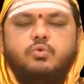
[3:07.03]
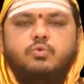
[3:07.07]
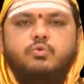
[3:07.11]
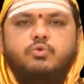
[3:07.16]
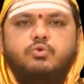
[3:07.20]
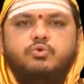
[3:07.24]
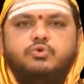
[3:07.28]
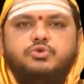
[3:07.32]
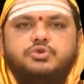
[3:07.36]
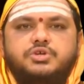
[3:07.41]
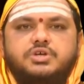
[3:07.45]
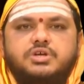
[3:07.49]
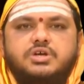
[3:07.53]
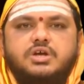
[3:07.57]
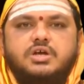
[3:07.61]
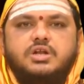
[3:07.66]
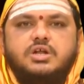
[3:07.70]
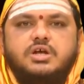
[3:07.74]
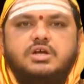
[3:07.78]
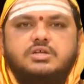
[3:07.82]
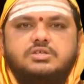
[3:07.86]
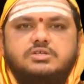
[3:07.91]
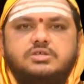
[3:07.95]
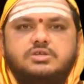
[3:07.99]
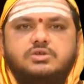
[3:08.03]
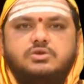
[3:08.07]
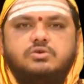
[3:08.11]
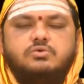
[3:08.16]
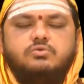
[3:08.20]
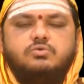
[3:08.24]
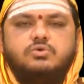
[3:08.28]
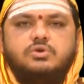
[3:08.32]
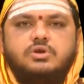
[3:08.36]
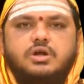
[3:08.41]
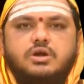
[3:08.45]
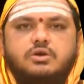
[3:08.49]
వృచ్చిక రాశిలో
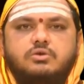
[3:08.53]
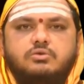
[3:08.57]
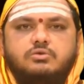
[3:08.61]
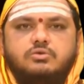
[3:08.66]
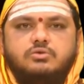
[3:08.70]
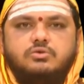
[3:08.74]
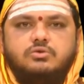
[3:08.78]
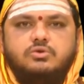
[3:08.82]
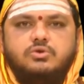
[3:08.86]
ఉన్నాడు